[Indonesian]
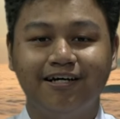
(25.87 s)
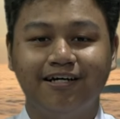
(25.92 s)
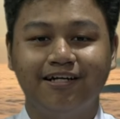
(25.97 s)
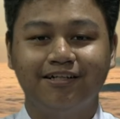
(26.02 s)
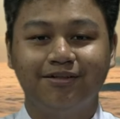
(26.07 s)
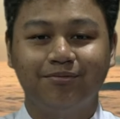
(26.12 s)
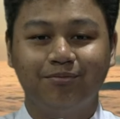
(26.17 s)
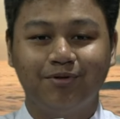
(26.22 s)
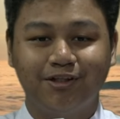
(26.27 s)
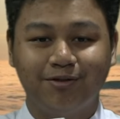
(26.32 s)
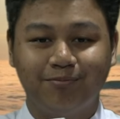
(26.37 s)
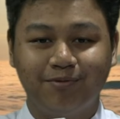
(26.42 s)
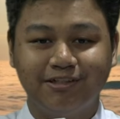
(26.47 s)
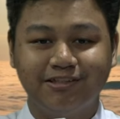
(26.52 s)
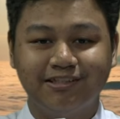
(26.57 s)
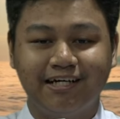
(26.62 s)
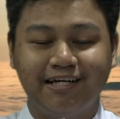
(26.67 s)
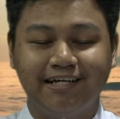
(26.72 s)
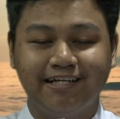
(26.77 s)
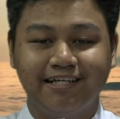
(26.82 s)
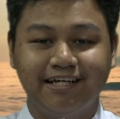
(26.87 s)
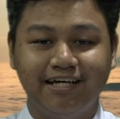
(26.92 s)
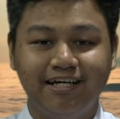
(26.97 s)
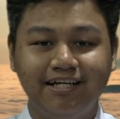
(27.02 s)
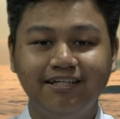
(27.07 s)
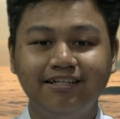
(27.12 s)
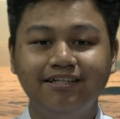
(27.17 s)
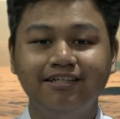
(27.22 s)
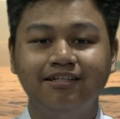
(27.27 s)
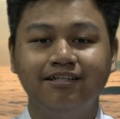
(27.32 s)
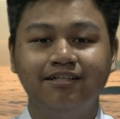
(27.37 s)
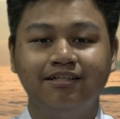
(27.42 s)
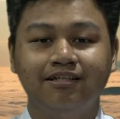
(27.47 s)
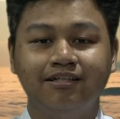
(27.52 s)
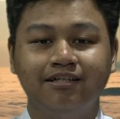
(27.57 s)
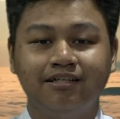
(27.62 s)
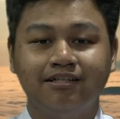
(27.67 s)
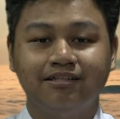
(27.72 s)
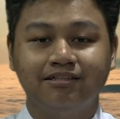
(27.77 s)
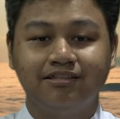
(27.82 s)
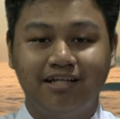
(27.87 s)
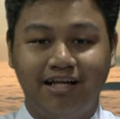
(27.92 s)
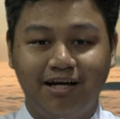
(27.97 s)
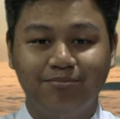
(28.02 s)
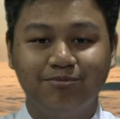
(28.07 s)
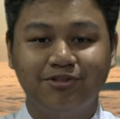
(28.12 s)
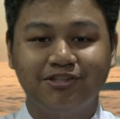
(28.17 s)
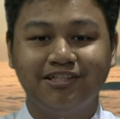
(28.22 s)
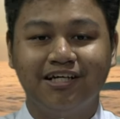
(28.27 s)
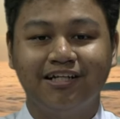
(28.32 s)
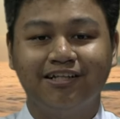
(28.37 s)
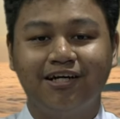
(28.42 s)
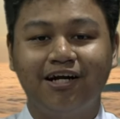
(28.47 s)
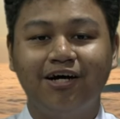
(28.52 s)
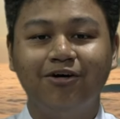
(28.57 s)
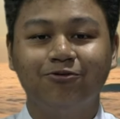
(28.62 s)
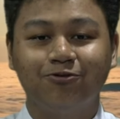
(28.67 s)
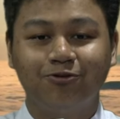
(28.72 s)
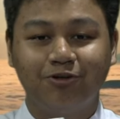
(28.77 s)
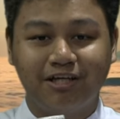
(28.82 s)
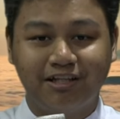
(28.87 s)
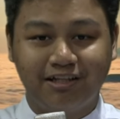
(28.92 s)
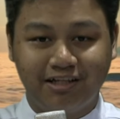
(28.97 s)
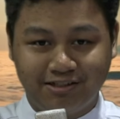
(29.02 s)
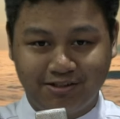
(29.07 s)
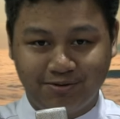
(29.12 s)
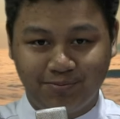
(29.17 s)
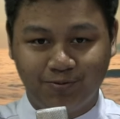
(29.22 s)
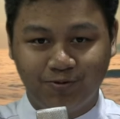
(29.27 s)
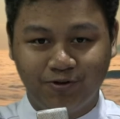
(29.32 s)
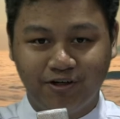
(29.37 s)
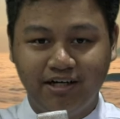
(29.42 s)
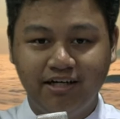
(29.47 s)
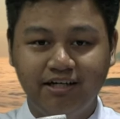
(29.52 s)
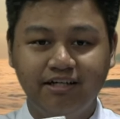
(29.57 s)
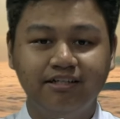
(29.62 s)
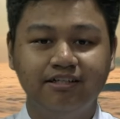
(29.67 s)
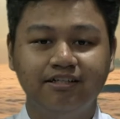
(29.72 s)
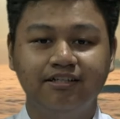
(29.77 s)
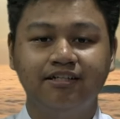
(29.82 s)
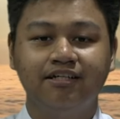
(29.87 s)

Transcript: dan teman-teman sekalian, salam sejahtera untuk kita semua.